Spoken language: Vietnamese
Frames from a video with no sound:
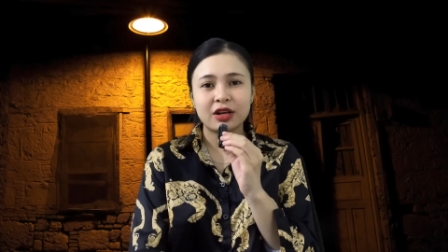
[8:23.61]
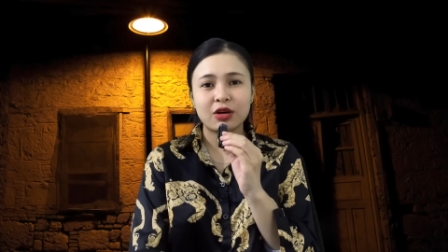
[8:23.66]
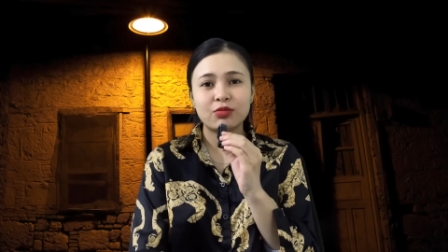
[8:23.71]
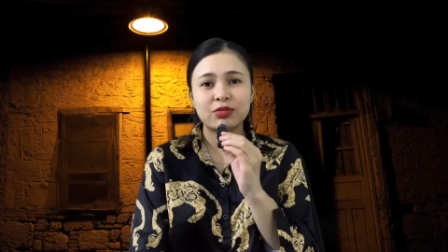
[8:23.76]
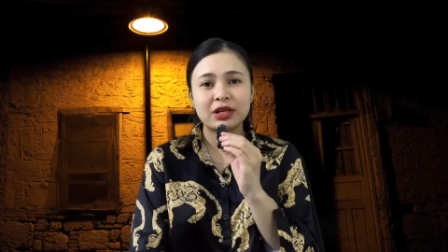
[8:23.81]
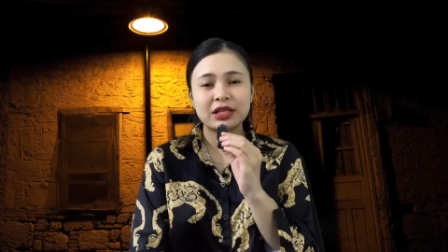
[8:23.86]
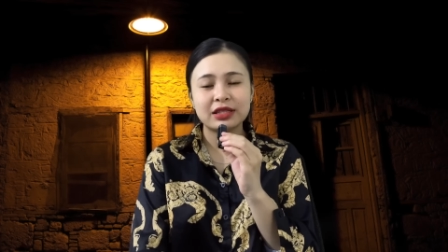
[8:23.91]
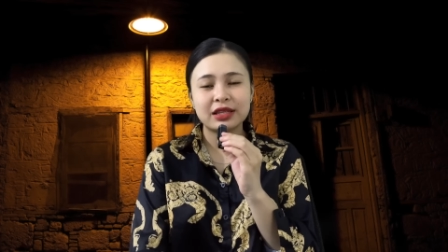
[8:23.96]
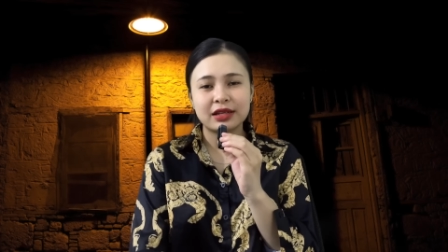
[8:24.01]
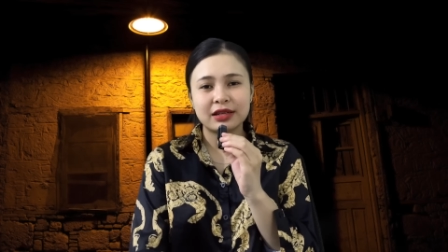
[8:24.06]

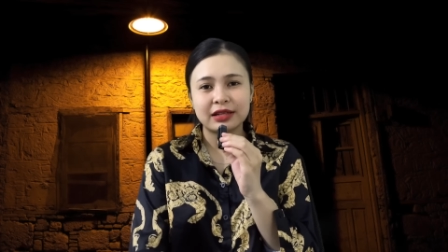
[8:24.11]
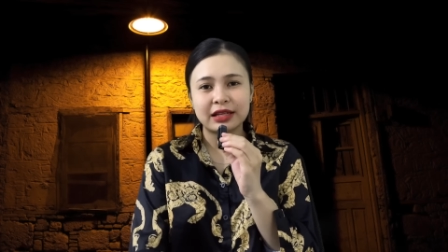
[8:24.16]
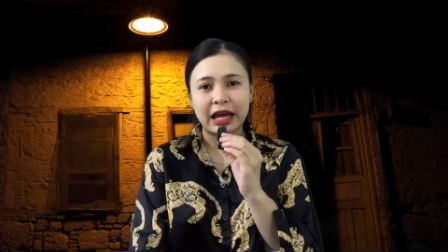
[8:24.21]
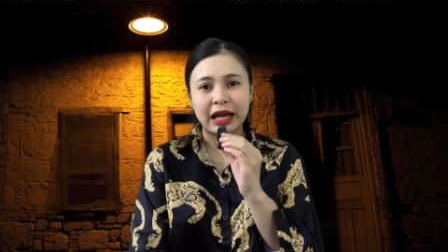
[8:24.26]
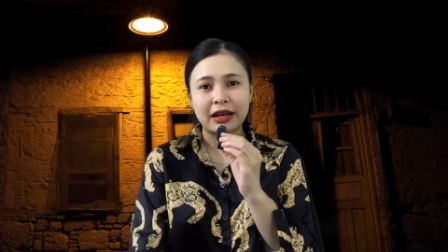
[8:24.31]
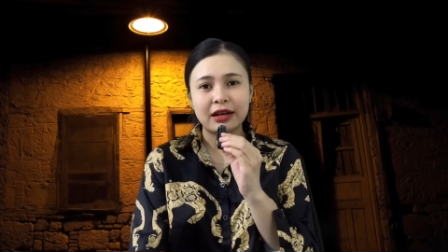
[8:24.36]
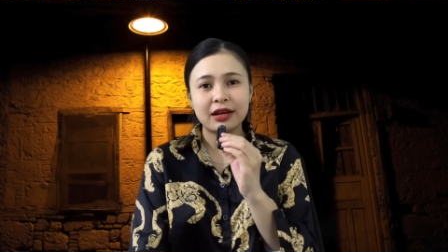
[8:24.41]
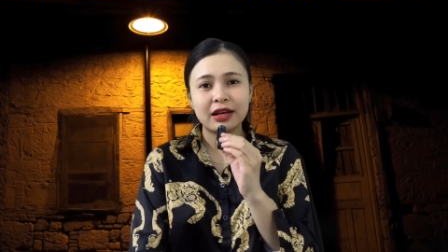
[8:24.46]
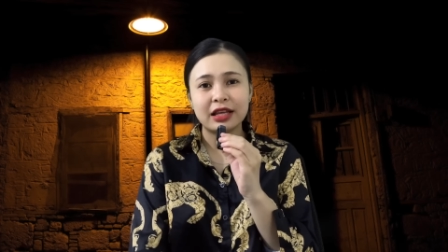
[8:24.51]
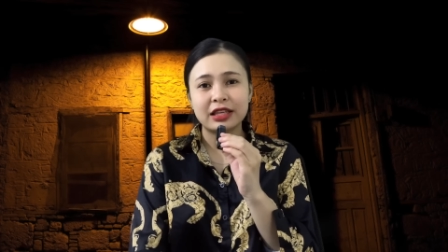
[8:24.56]
trong cái tình
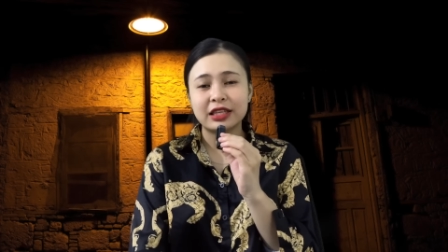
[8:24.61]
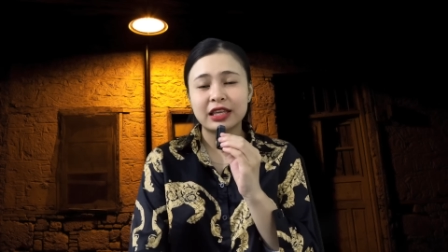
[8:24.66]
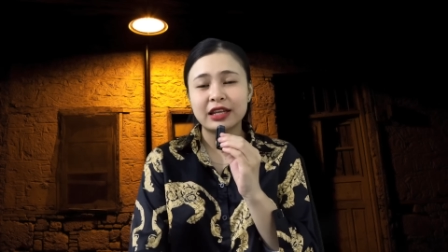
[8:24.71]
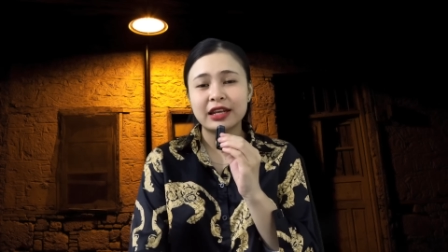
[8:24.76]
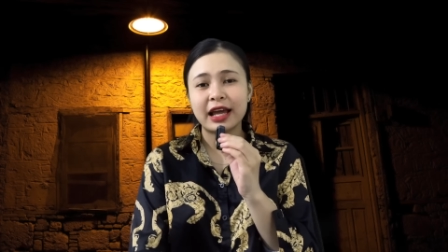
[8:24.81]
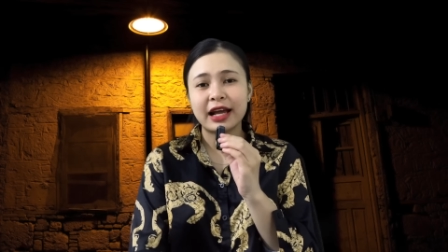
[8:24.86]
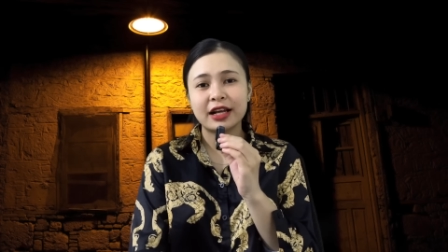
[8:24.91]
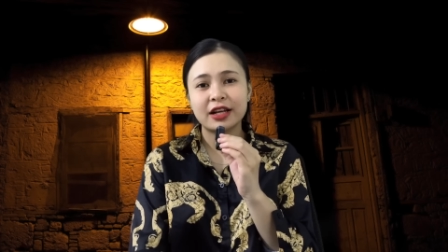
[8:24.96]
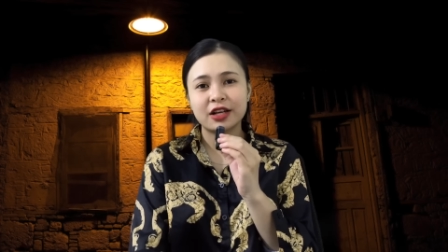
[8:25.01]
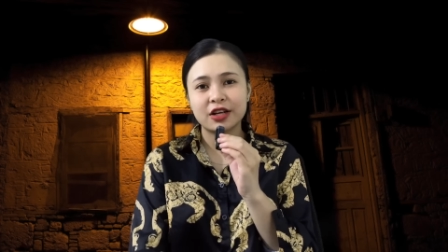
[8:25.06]
cảnh là
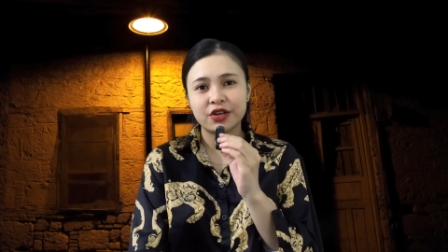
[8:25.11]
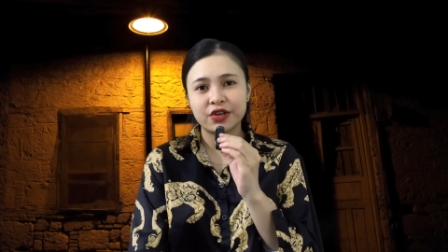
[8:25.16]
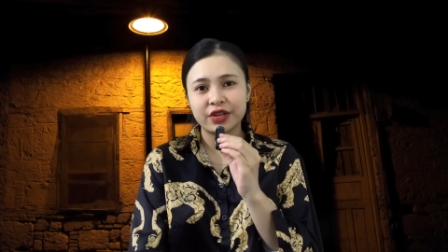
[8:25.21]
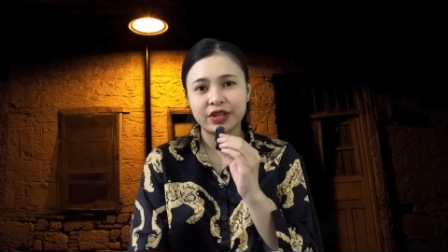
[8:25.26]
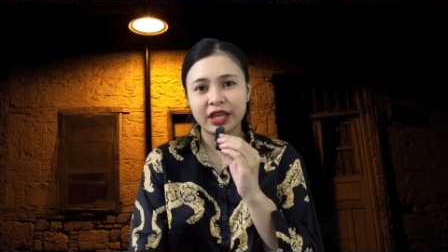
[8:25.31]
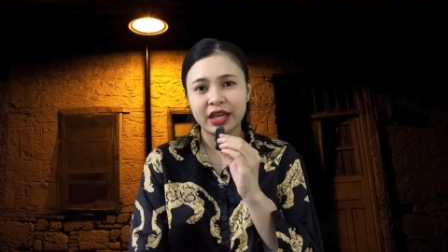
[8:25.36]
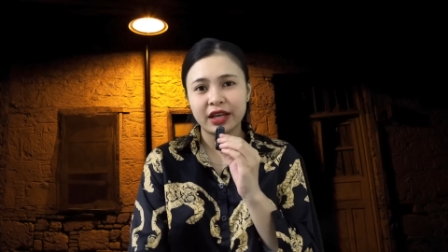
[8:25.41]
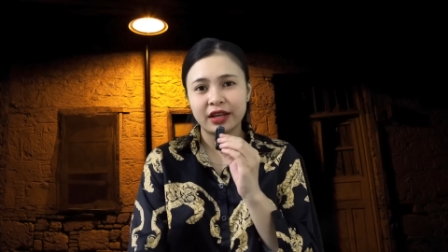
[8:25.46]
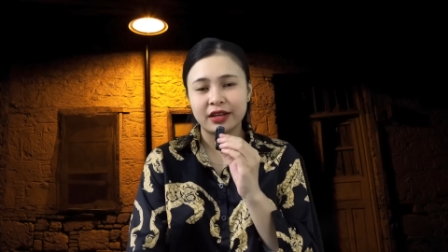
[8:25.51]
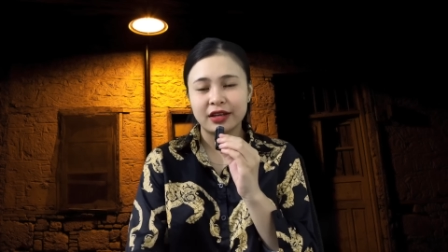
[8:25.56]
chị đang
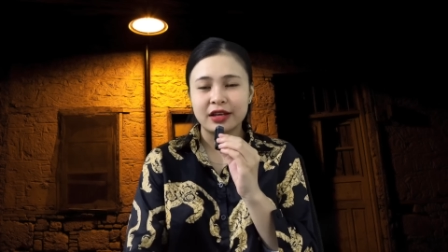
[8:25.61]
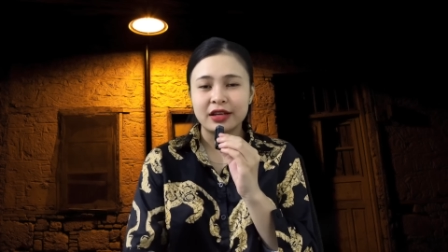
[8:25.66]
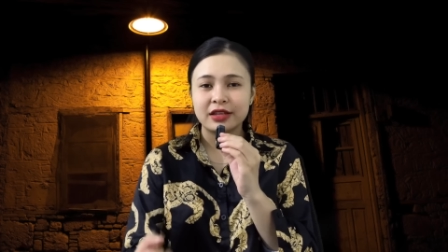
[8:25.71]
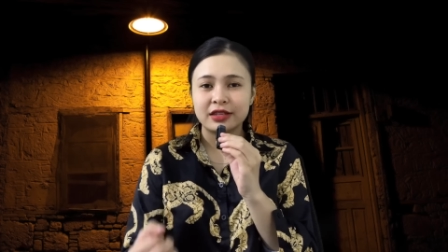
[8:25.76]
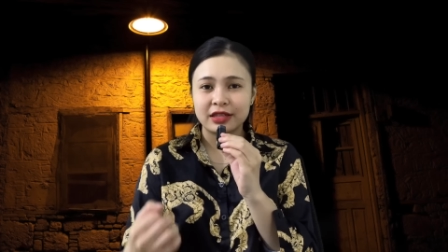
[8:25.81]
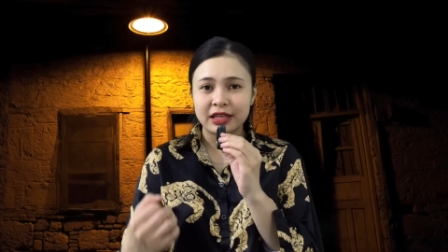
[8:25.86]
cười nghe.